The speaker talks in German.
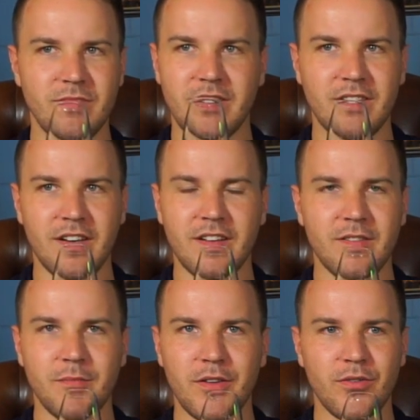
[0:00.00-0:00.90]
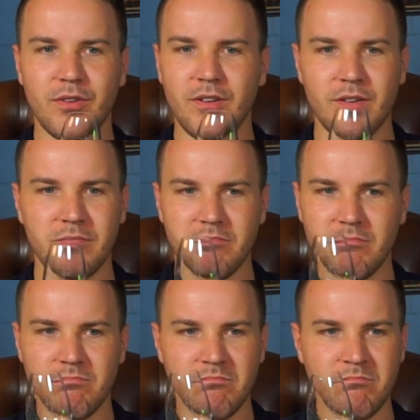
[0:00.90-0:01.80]
Ich sag jetzt mal so eine
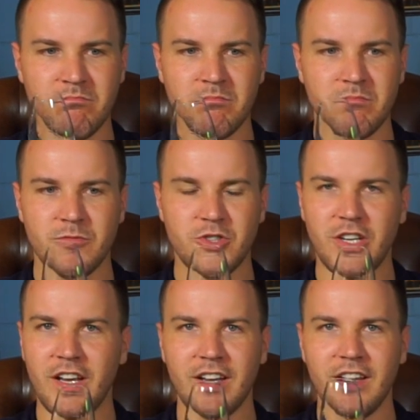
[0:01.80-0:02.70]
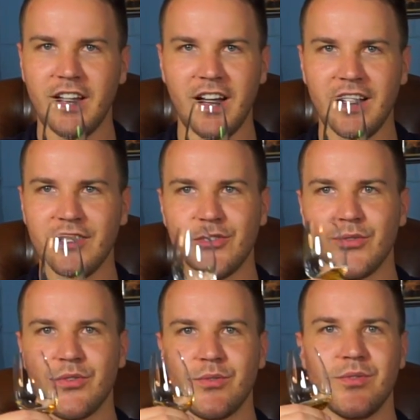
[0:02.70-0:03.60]

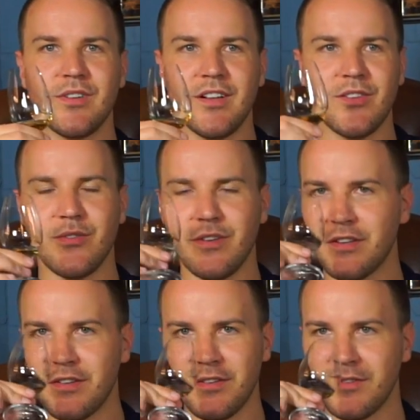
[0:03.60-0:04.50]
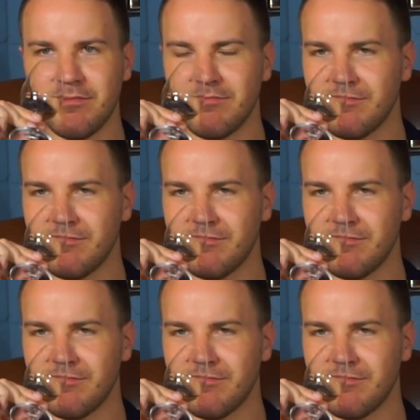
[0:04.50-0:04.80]
Sherry-Haselnussnote, also sowas.